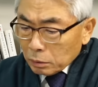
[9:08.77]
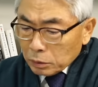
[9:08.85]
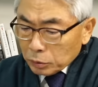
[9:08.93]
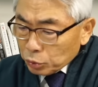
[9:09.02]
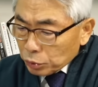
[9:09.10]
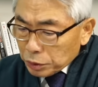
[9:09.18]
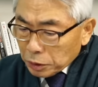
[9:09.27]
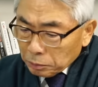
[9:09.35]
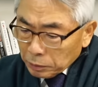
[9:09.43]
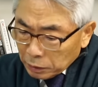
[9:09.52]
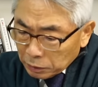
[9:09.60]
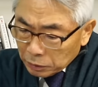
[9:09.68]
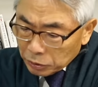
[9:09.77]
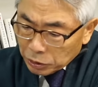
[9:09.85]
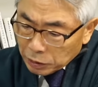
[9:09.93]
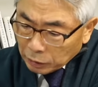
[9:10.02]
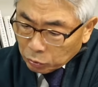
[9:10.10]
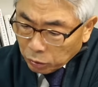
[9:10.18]
그 유승민
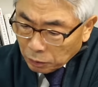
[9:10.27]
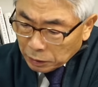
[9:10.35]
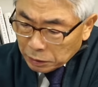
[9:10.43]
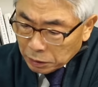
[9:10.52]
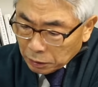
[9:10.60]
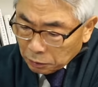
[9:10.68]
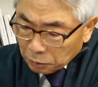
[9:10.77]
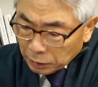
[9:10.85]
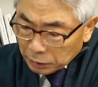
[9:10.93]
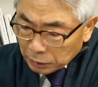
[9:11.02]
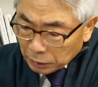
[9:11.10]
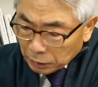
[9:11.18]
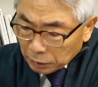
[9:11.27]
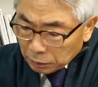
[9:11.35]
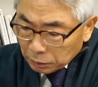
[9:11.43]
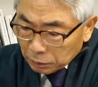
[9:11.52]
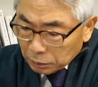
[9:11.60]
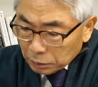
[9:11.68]
씨가 통과시키려고 했잖아요.
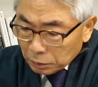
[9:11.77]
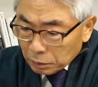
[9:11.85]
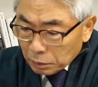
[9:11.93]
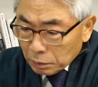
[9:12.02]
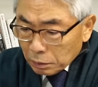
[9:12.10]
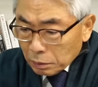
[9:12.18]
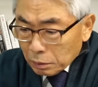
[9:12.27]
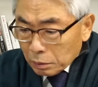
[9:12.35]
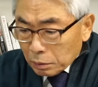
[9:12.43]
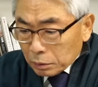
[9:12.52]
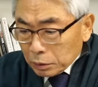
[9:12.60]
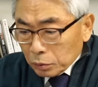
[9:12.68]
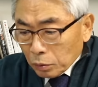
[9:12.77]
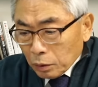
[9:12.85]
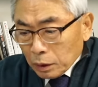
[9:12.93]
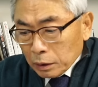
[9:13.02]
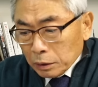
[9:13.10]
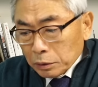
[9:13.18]
그
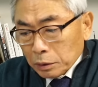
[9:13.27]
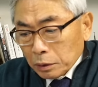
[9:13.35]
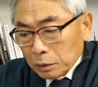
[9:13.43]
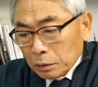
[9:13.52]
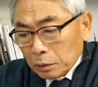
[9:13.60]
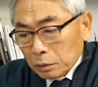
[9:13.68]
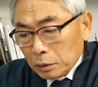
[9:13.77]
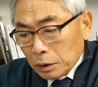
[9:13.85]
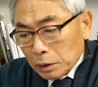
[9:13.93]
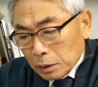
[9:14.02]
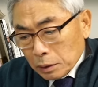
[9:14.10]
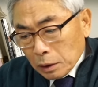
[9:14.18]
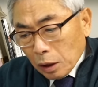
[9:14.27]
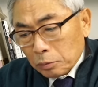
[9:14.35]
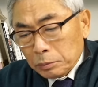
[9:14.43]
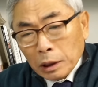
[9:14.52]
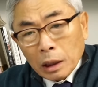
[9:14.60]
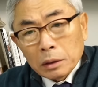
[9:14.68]
논란이 되었다. 그래서
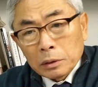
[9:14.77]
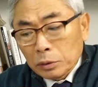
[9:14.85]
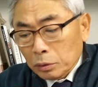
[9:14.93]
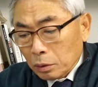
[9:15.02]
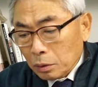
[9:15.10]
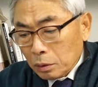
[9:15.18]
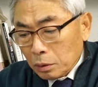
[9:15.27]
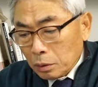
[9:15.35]
싸움이 난 거죠.